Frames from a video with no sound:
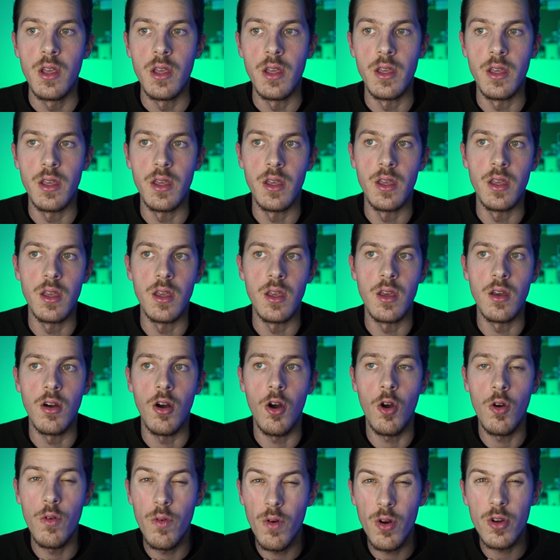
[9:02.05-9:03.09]
Et
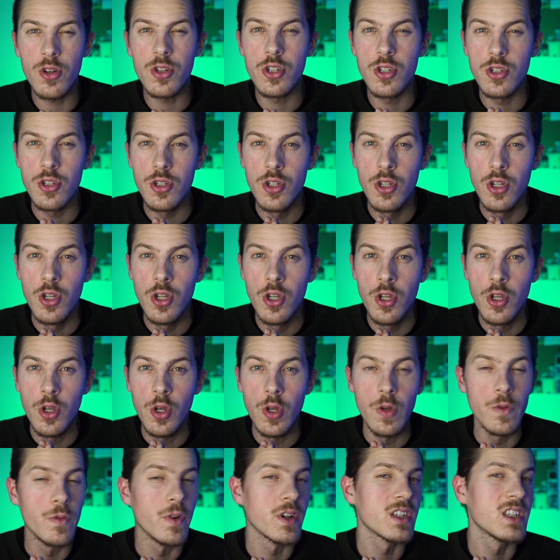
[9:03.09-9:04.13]
en revanche,
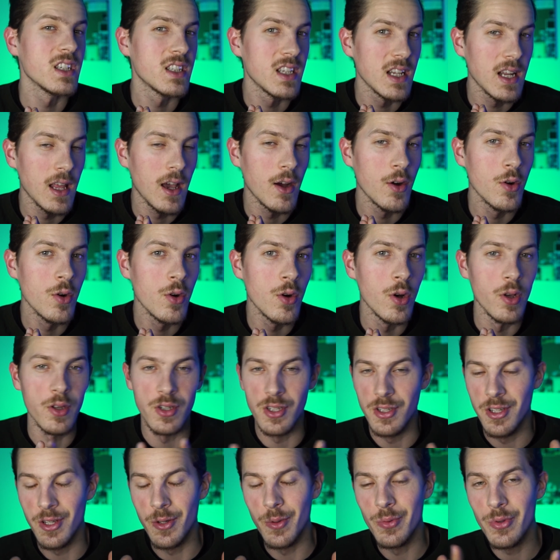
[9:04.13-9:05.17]
une fois que j'étais là-haut, euh,
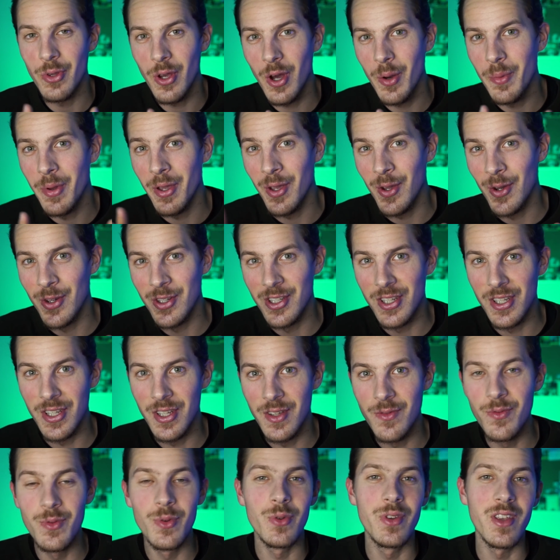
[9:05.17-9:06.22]
j'étais content, mais quand
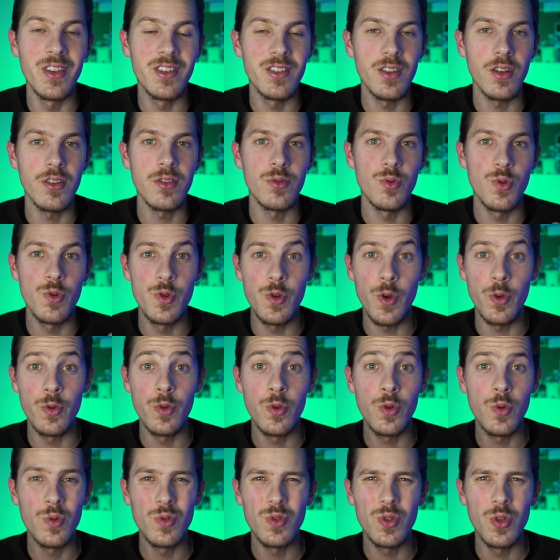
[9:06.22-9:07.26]
j'ai voulu descendre, je me suis
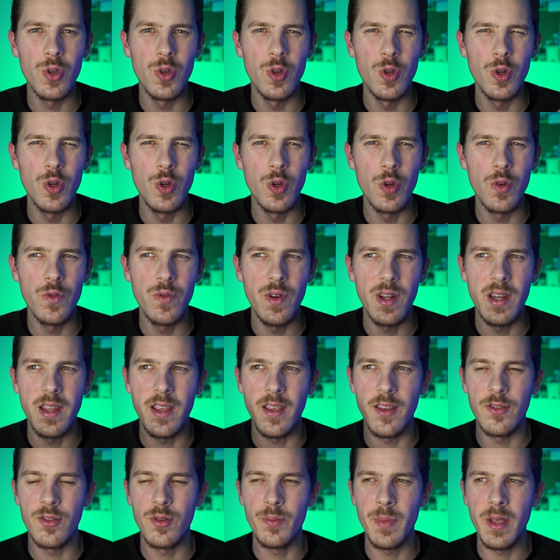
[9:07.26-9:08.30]
rendu compte qu'il euh,
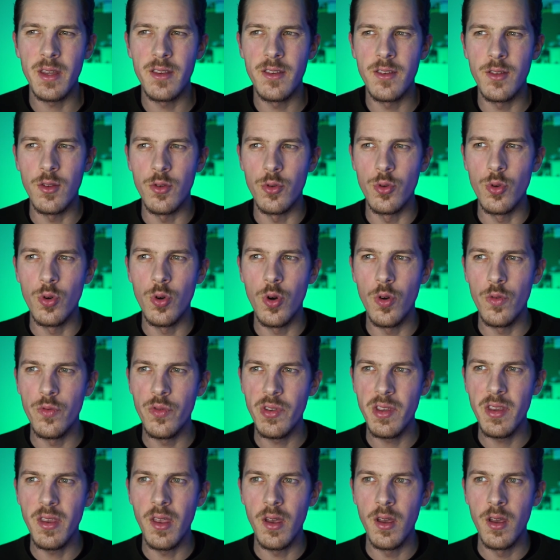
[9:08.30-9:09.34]
fallait se mettre dos au
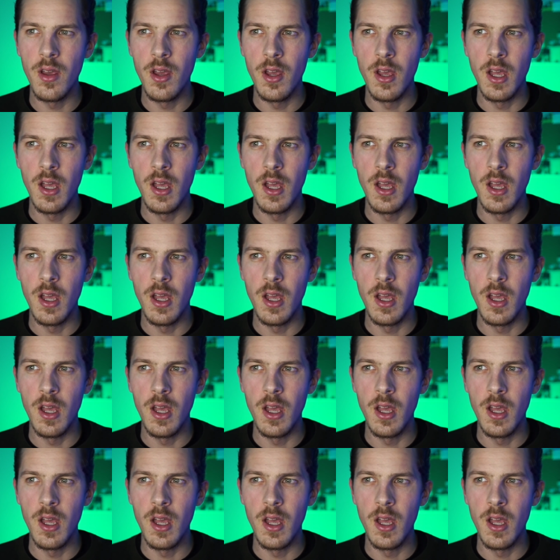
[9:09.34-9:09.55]
vide.